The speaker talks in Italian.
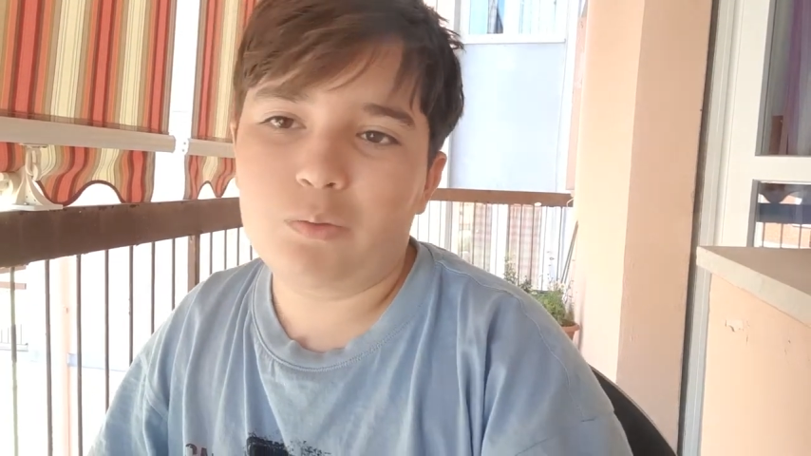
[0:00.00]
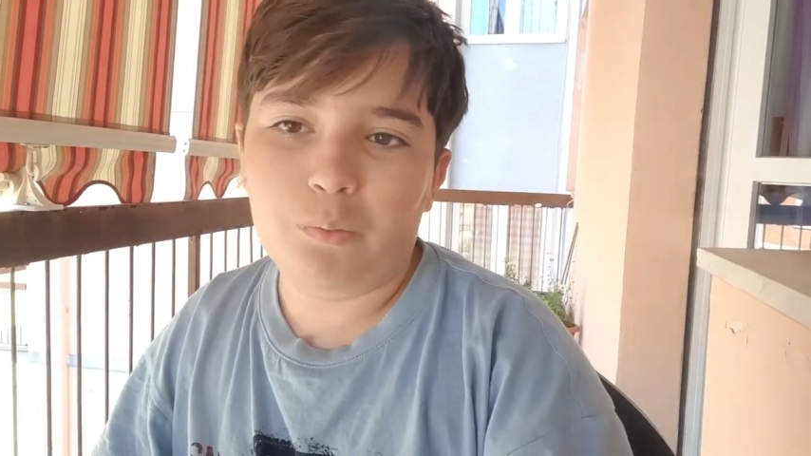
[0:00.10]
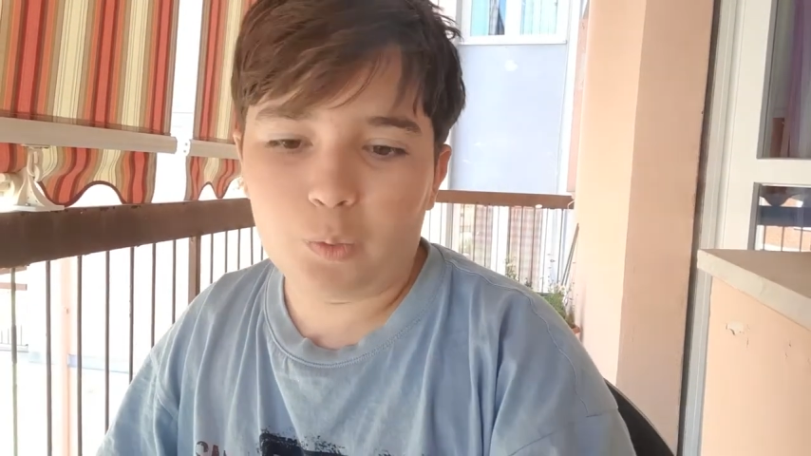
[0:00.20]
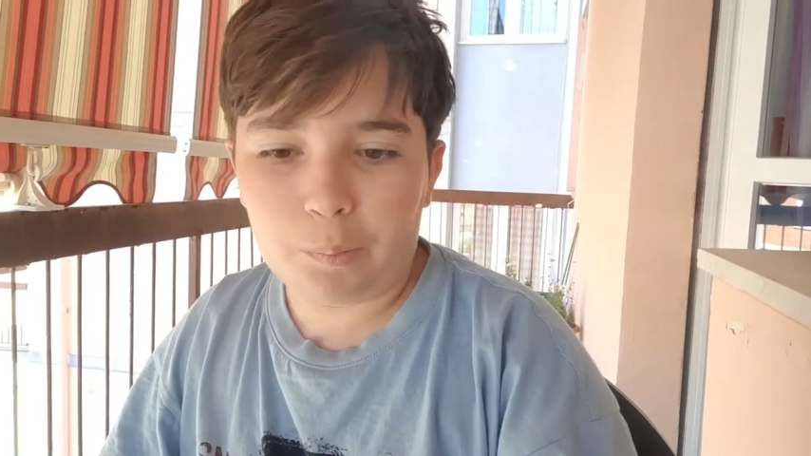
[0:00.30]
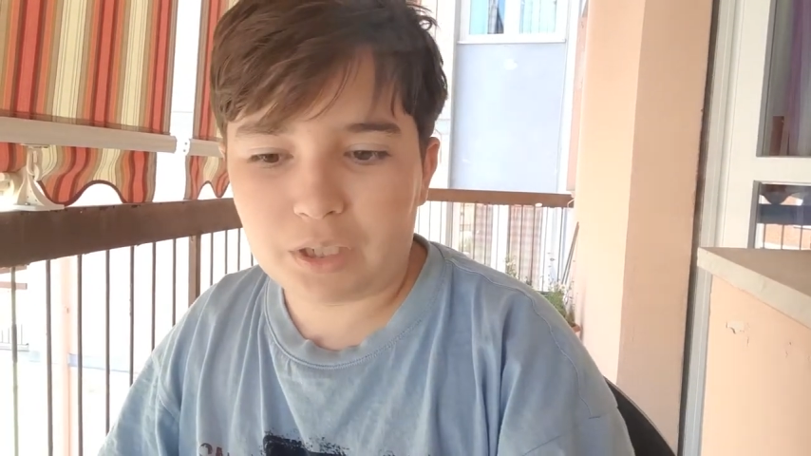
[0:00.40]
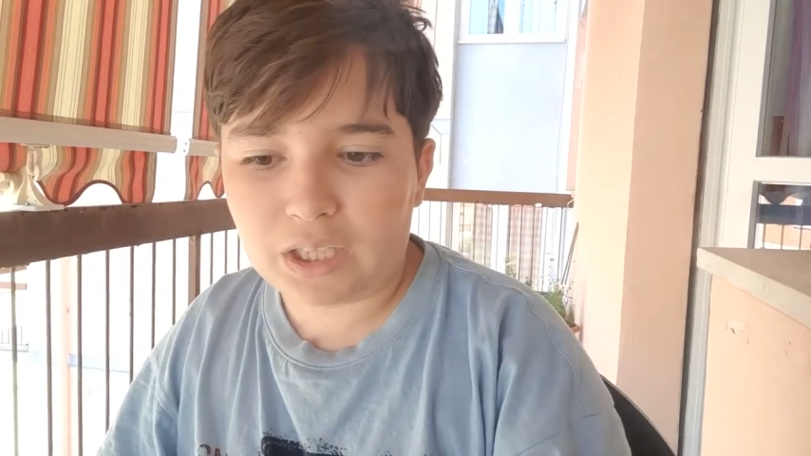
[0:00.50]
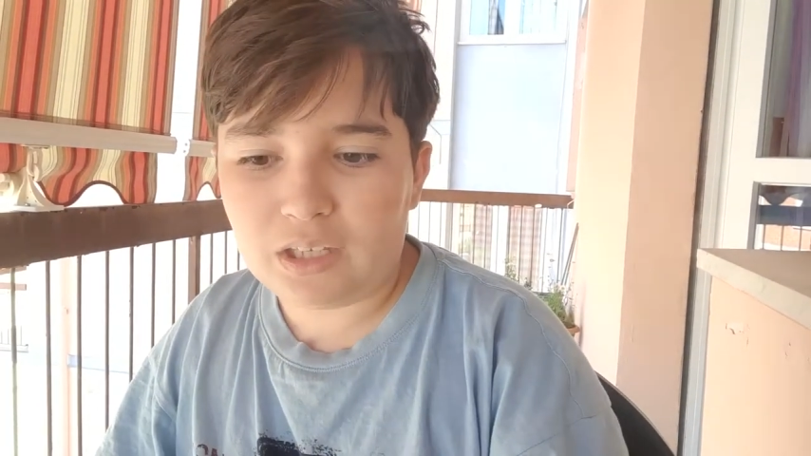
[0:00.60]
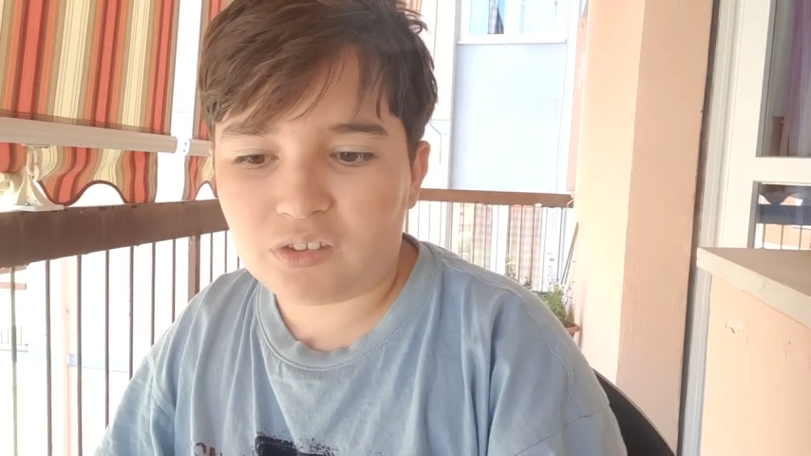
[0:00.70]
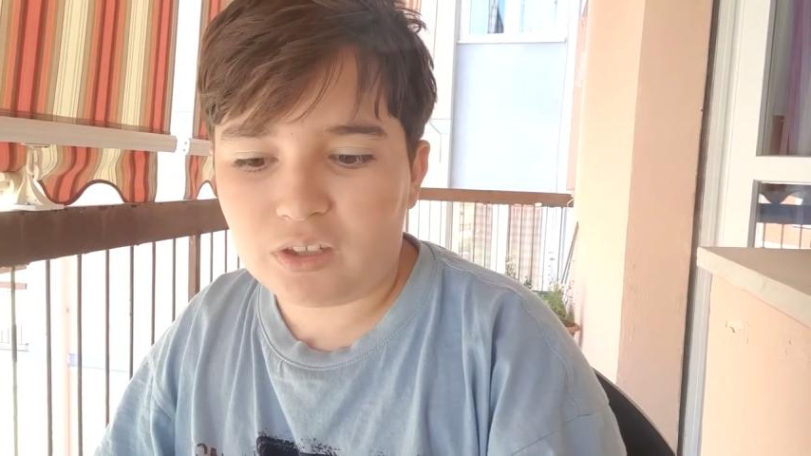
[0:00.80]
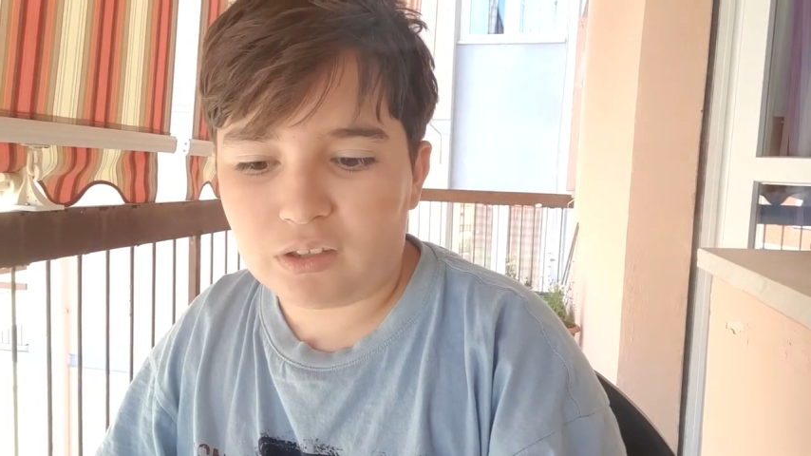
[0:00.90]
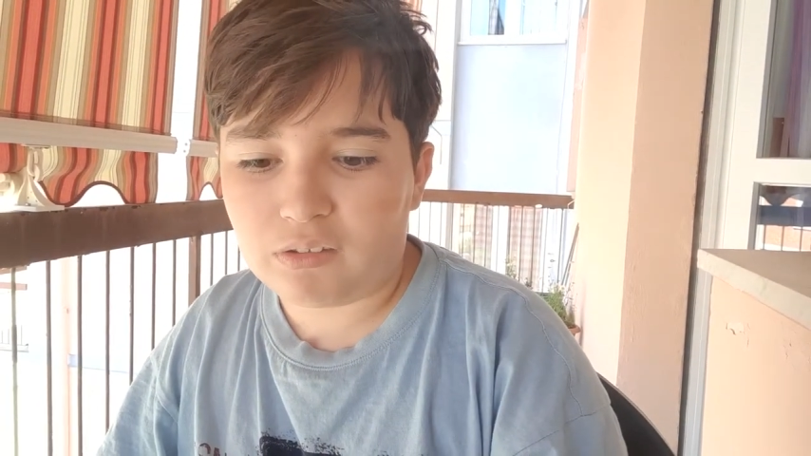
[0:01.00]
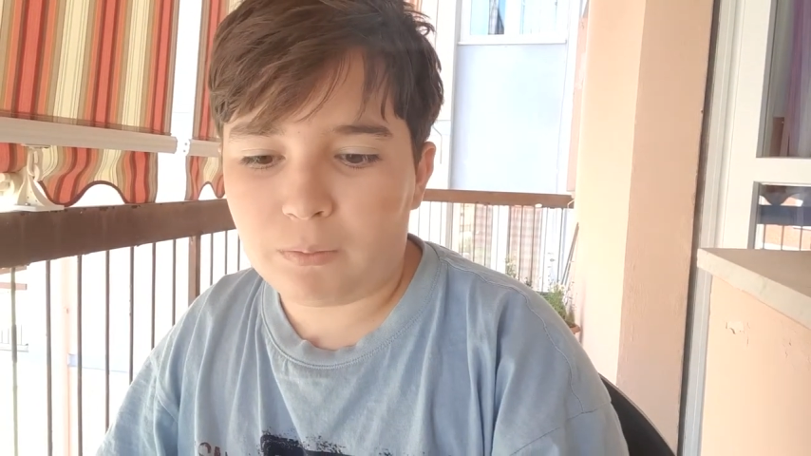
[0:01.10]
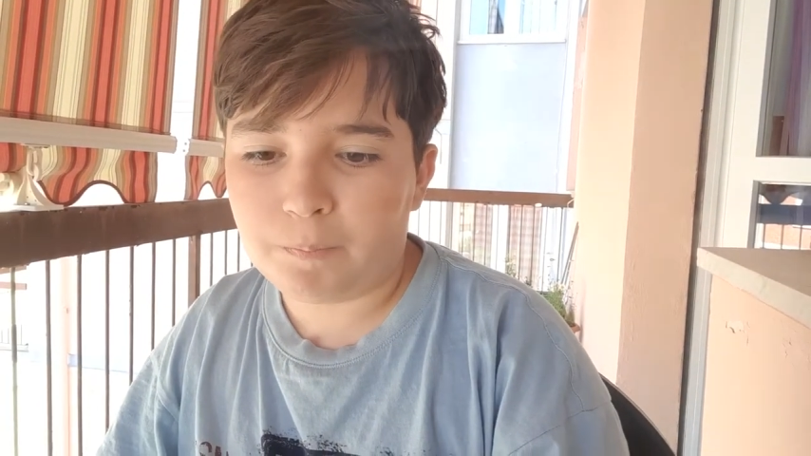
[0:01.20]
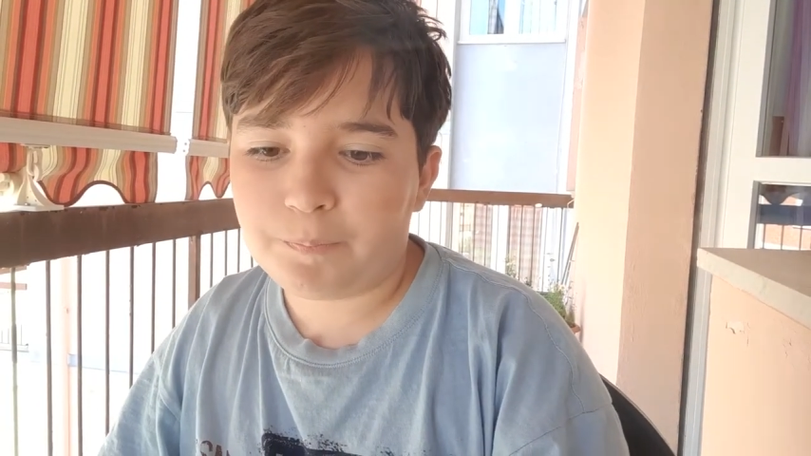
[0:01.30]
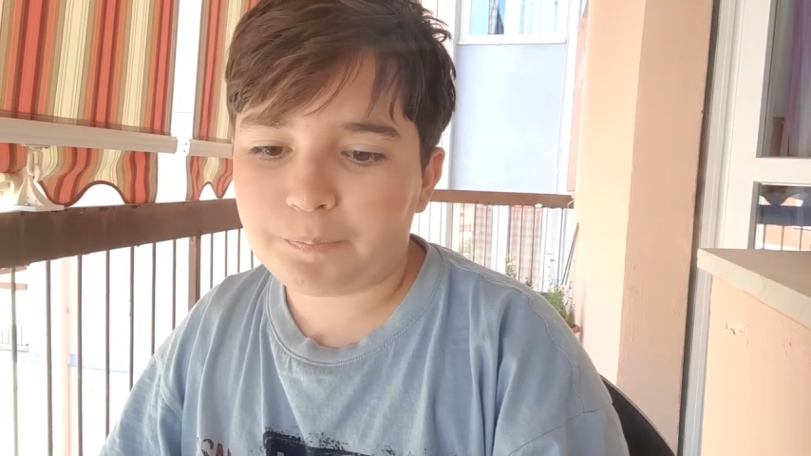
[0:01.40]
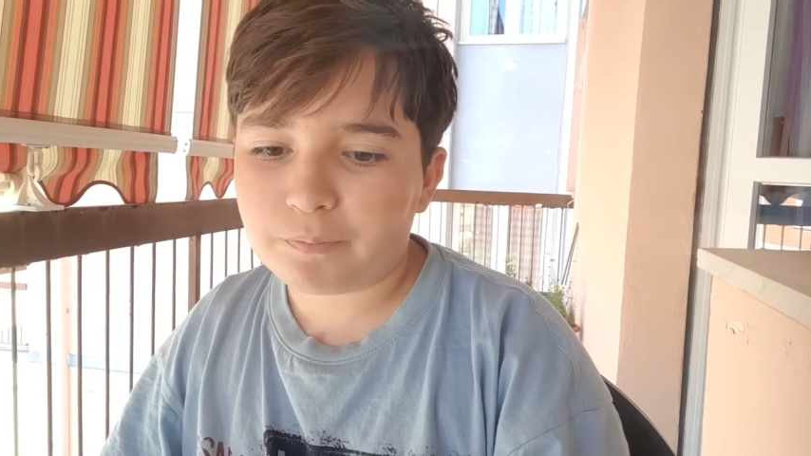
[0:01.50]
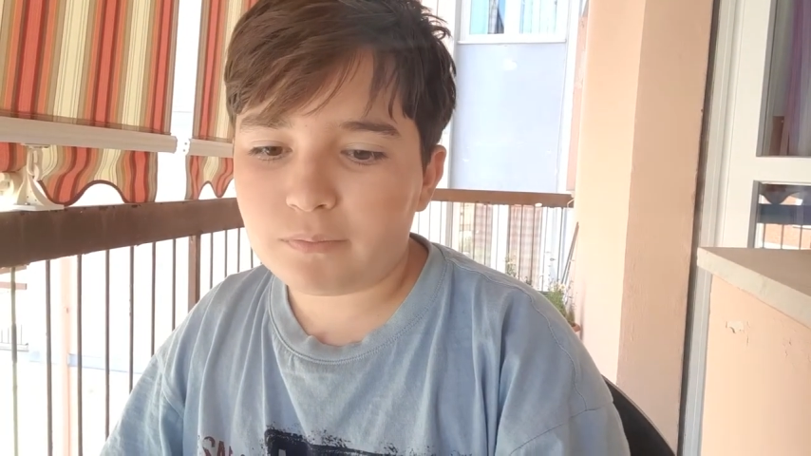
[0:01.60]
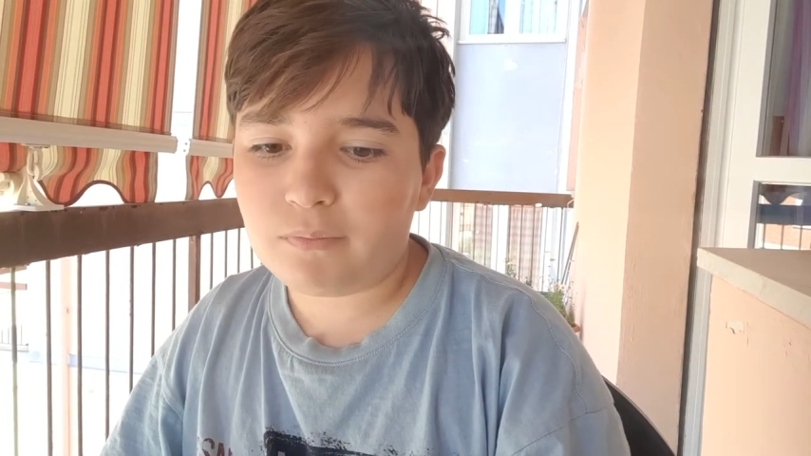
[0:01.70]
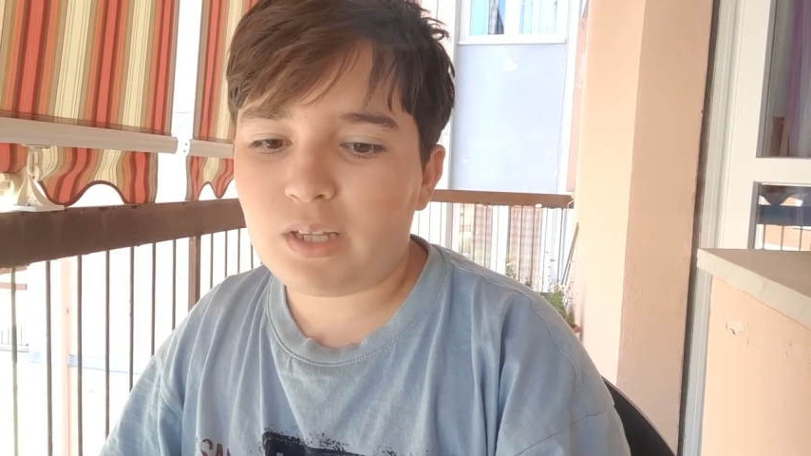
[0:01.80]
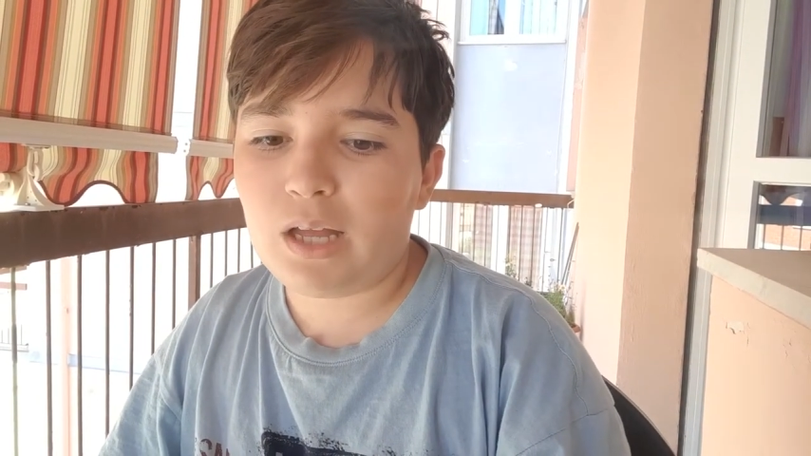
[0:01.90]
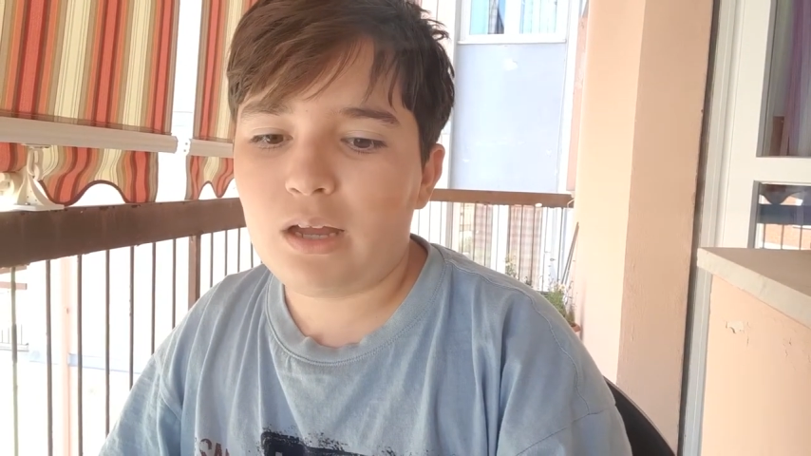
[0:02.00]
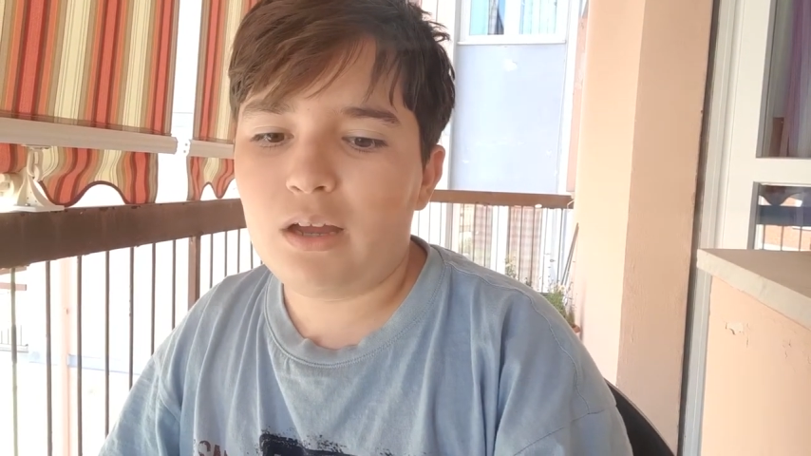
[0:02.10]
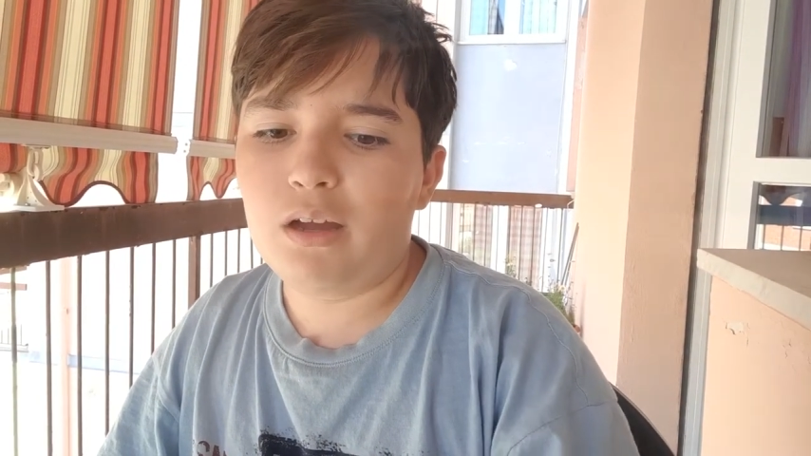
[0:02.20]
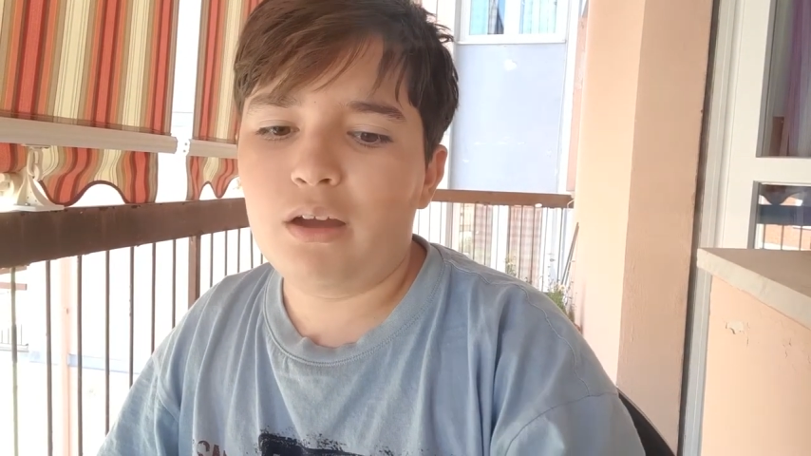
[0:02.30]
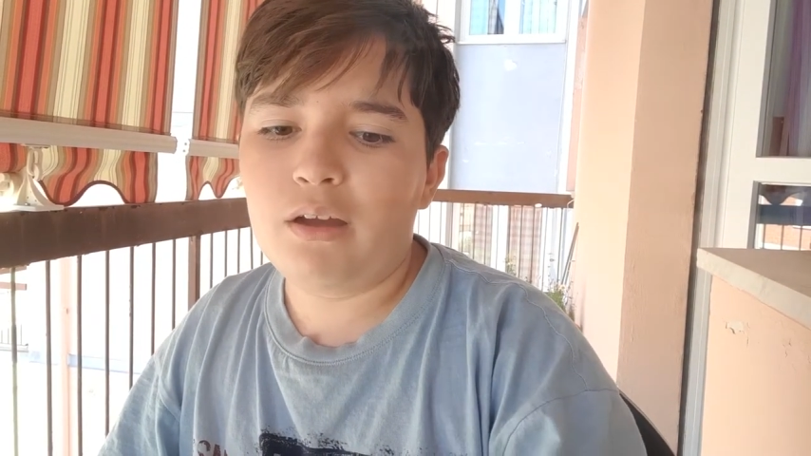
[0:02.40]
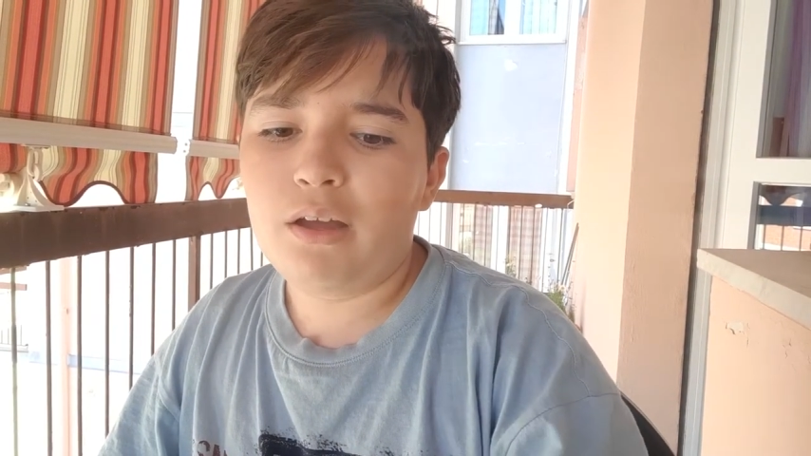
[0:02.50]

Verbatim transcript: comunque a parte gli scherzi, eh,